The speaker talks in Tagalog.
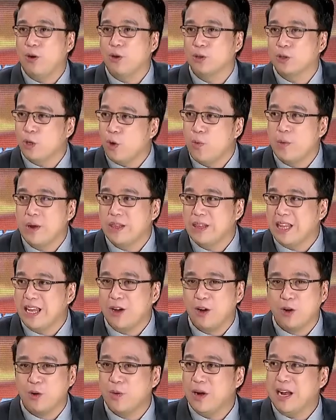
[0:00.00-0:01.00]
walang
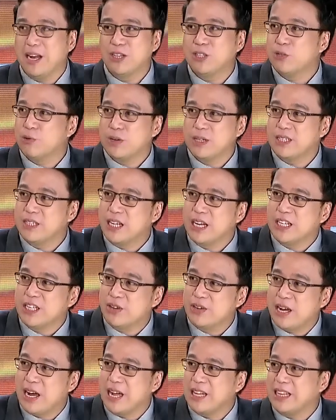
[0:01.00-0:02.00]
authority or walang
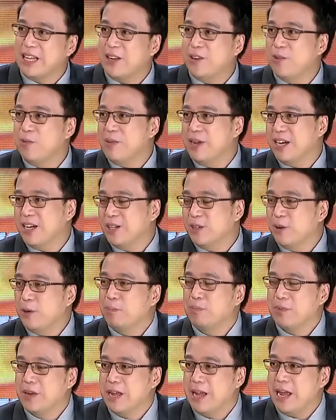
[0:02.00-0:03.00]
jurisdiction ng ating
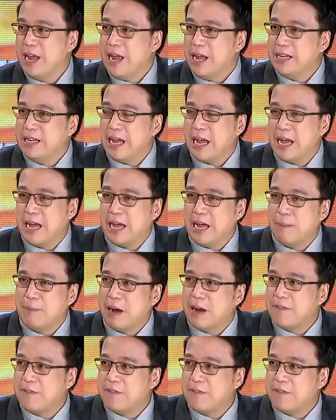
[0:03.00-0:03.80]
gobyerno mm.